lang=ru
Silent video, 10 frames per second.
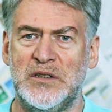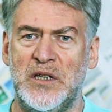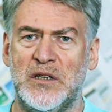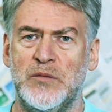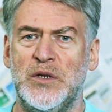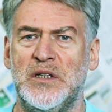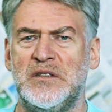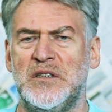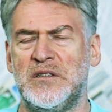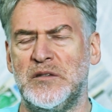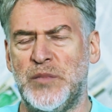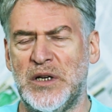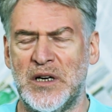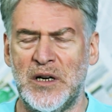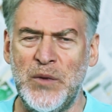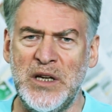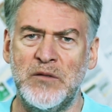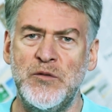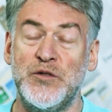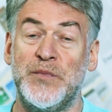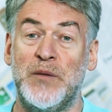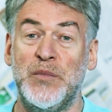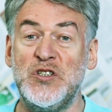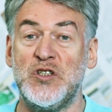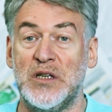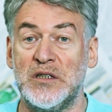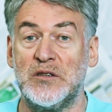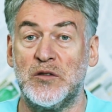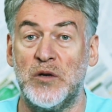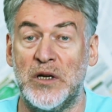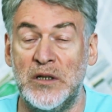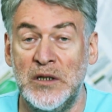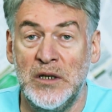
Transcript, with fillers: деньги были, естественно, при кармане. В общем, обычная история.